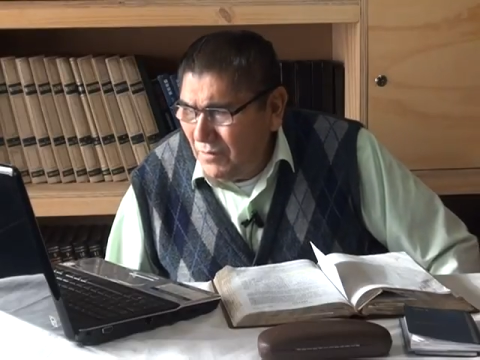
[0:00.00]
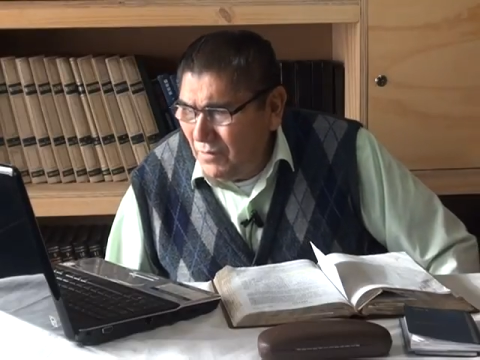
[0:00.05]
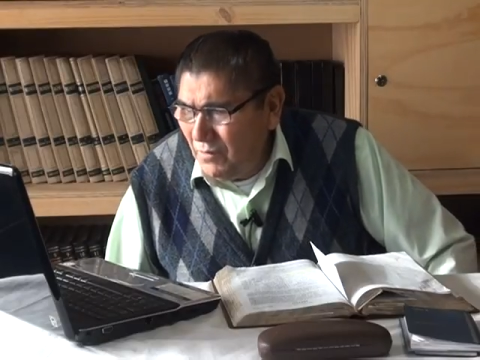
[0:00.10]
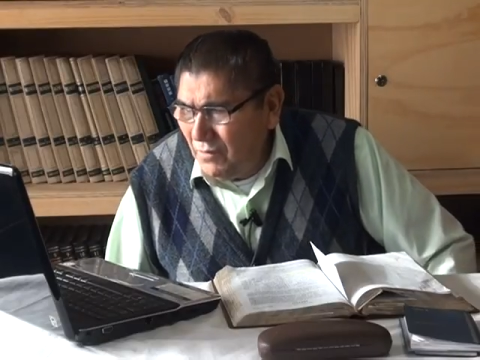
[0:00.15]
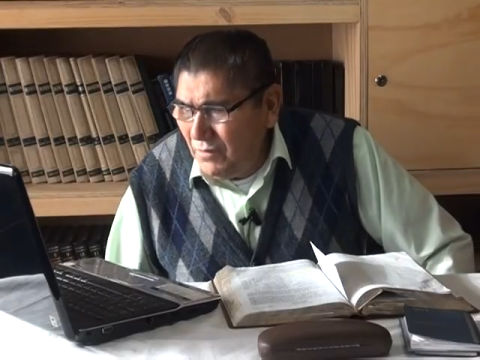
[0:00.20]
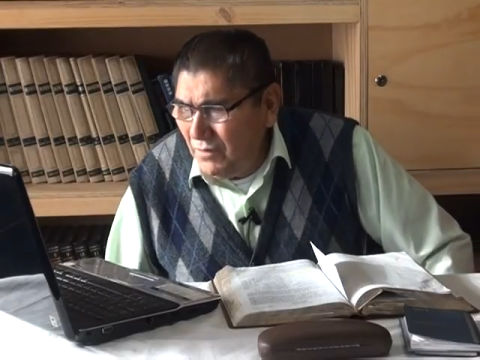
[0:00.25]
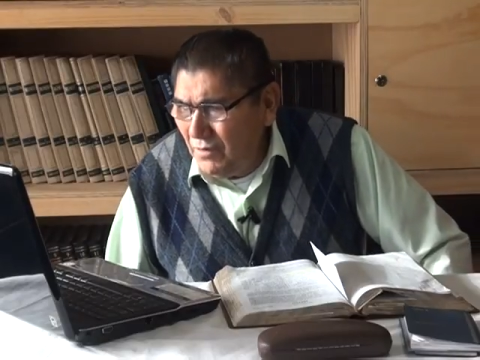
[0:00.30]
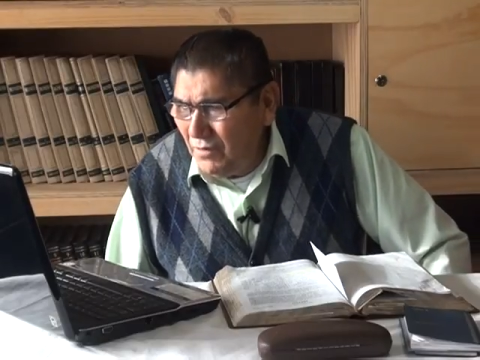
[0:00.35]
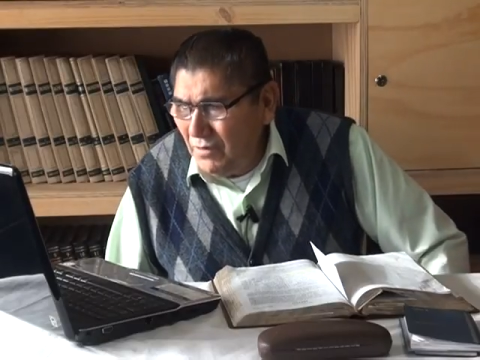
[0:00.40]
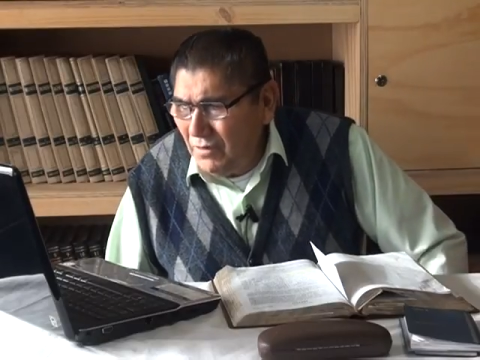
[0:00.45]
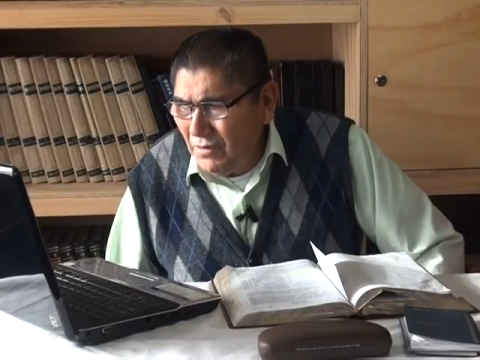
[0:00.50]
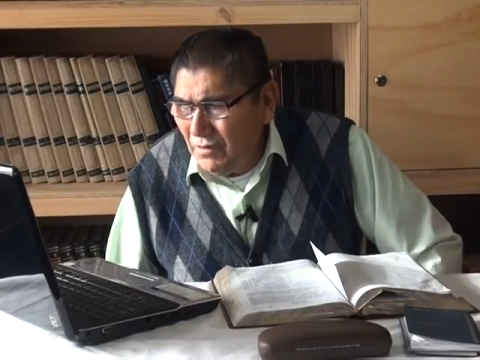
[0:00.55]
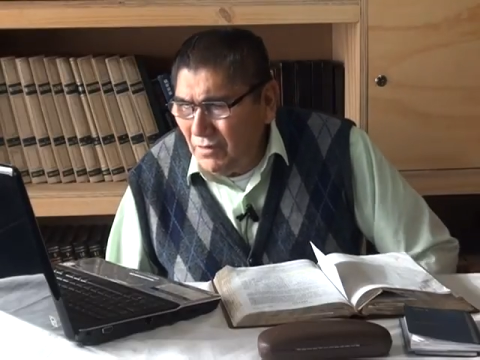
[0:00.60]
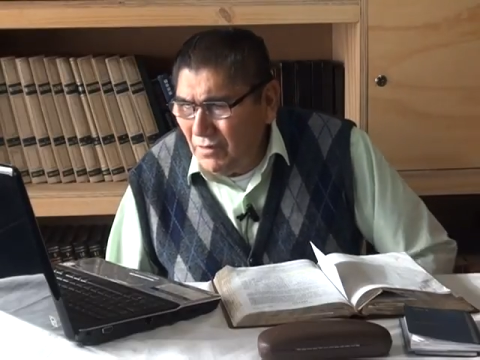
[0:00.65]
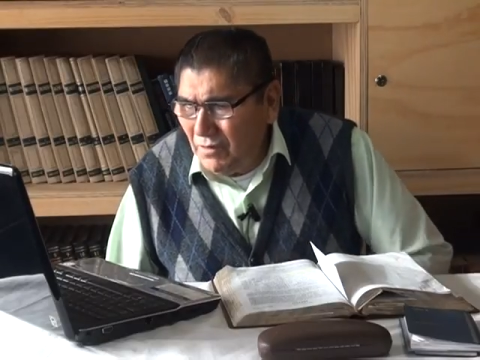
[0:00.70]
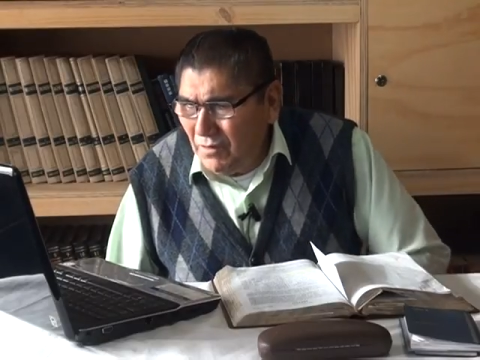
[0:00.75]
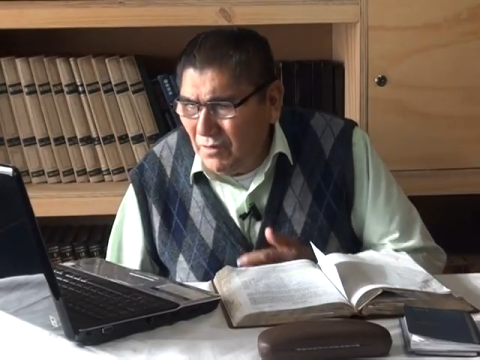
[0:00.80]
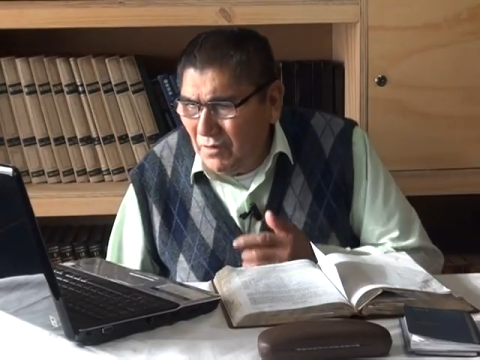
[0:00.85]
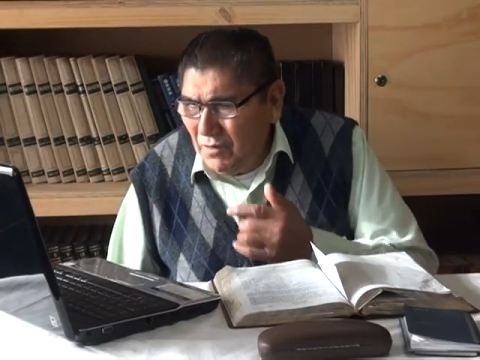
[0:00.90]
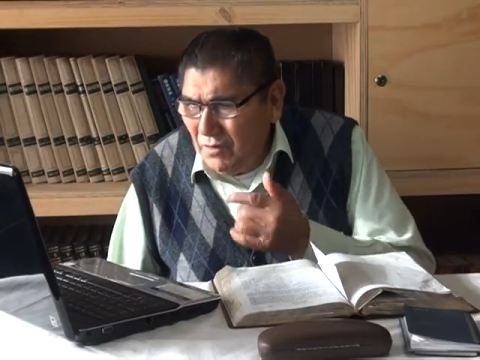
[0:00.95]
conocía
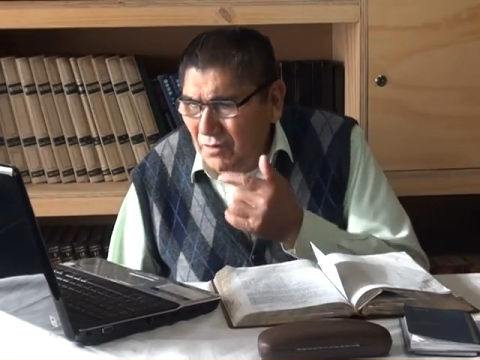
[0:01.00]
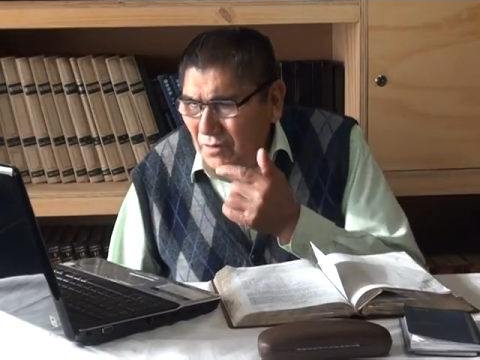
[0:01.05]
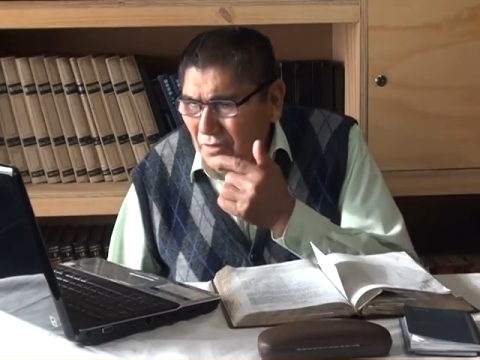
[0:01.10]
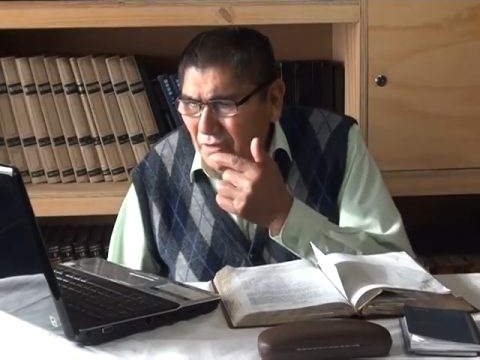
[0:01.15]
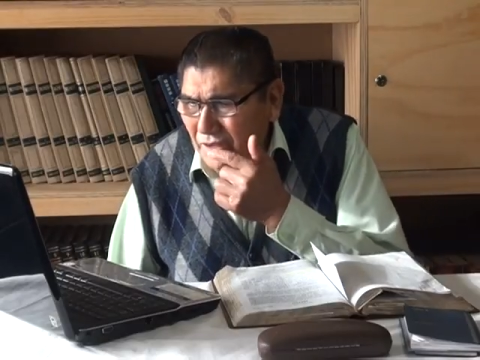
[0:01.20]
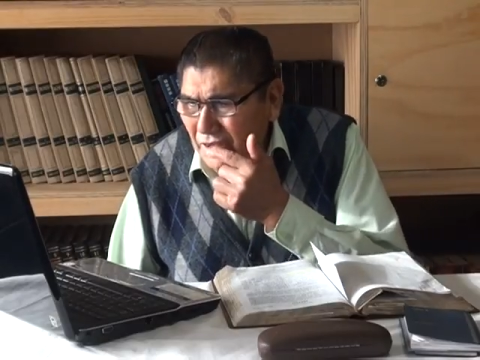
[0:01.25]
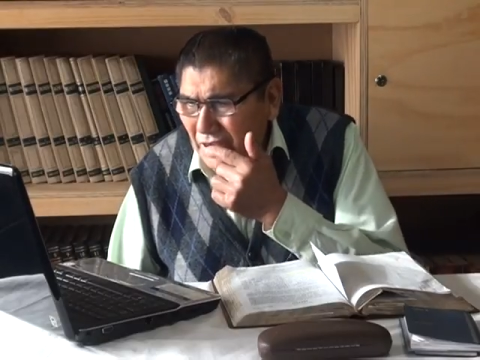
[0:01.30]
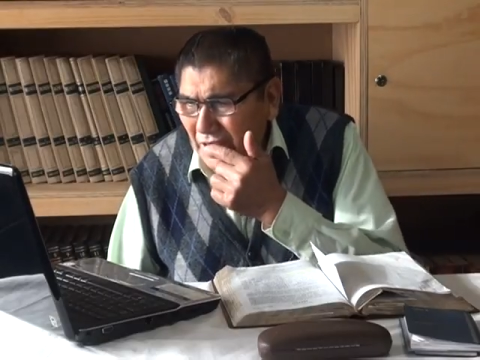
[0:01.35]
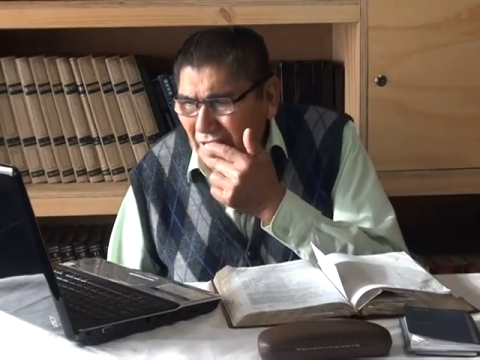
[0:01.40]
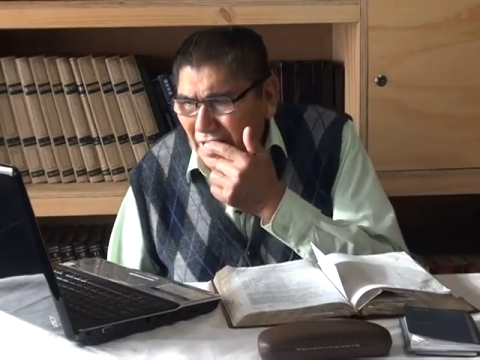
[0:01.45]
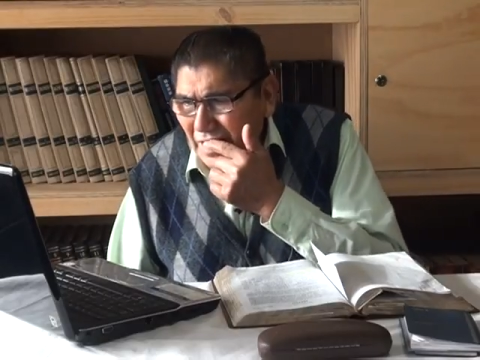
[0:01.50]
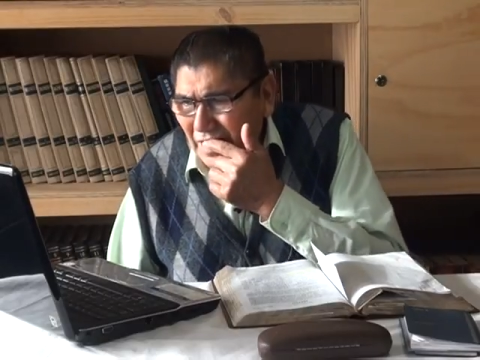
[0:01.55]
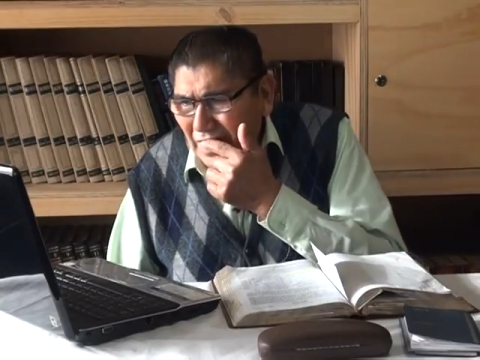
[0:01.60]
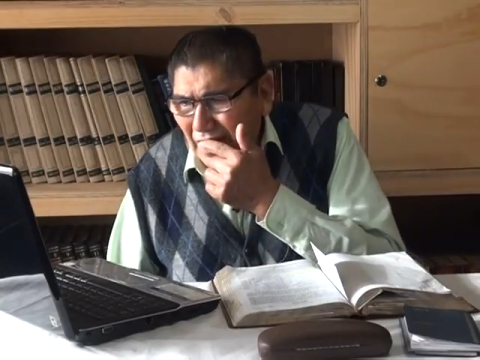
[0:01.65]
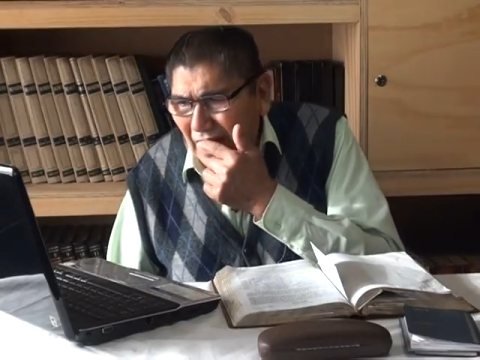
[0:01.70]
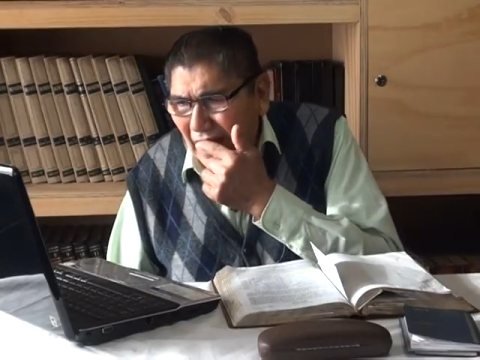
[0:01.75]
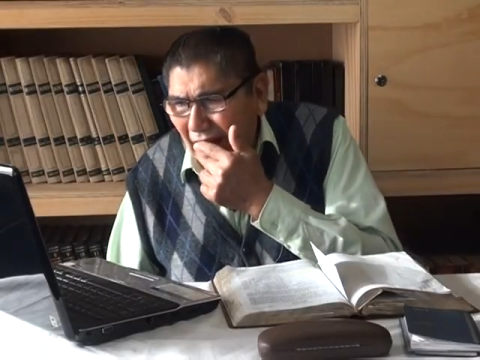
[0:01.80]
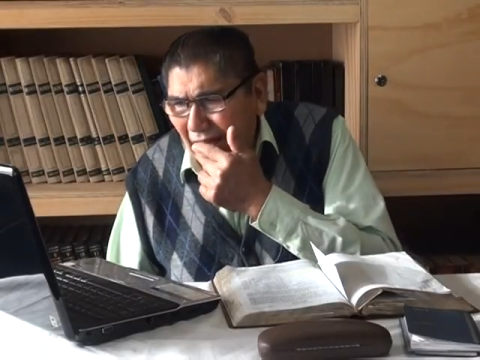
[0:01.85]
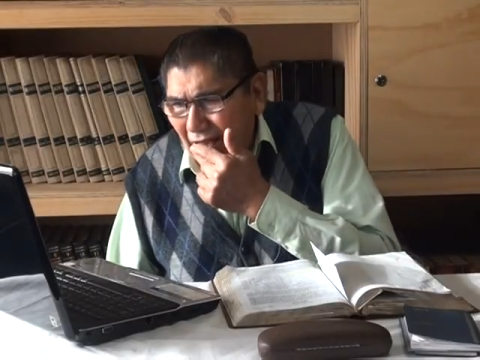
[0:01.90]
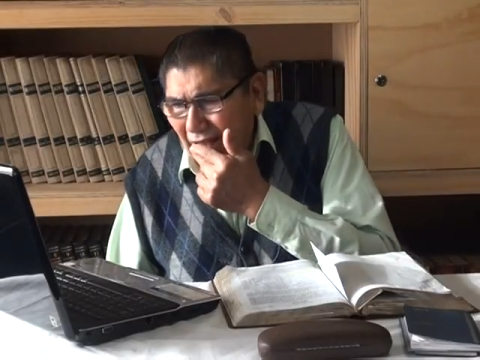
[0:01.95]

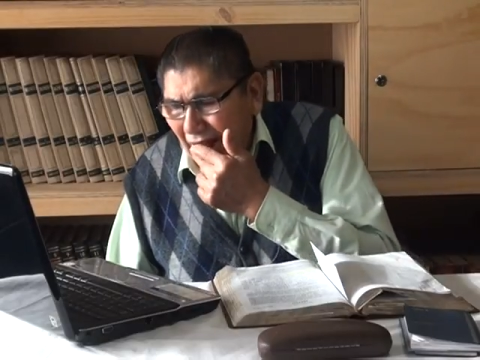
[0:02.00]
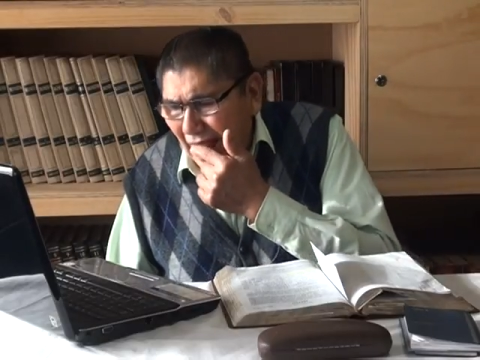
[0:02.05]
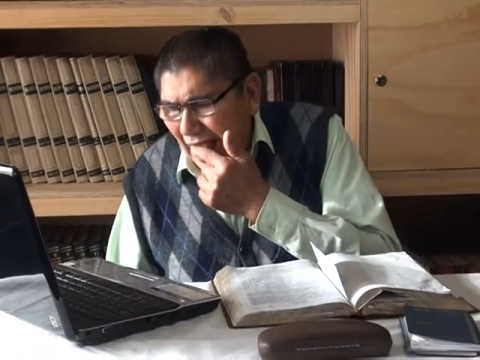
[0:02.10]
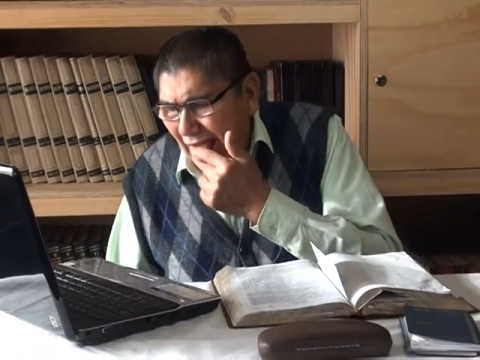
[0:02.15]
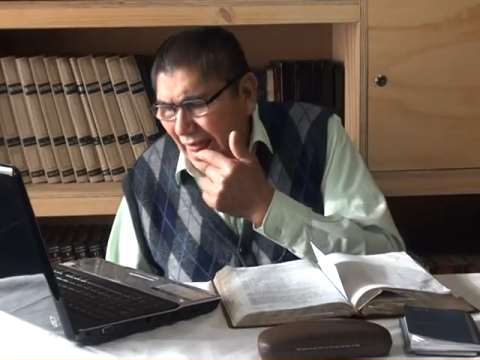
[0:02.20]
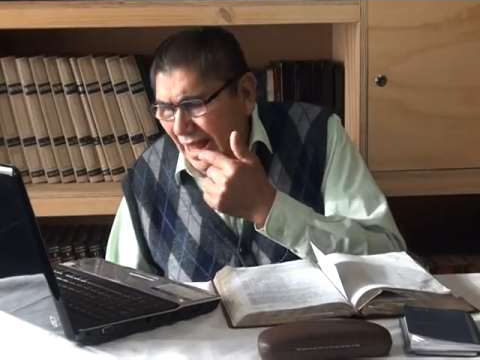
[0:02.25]
conocida